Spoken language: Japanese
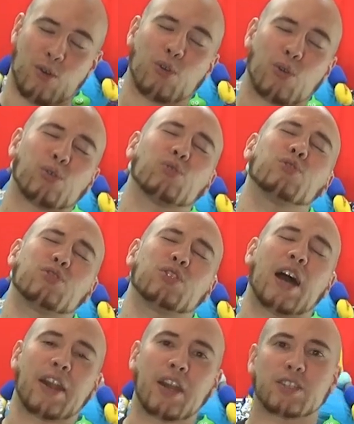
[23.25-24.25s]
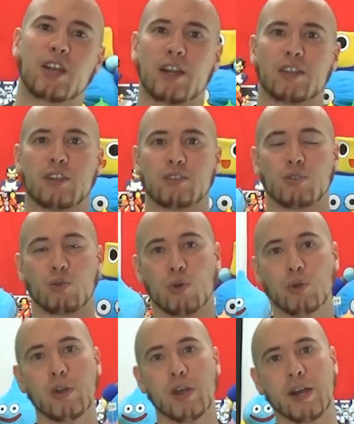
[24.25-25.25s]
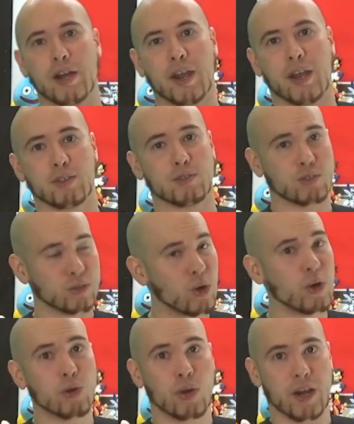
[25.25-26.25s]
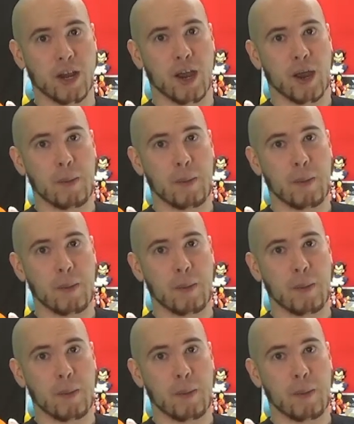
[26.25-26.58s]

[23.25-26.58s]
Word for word: このことについて話したかったんですよこの映画ねすごいのがね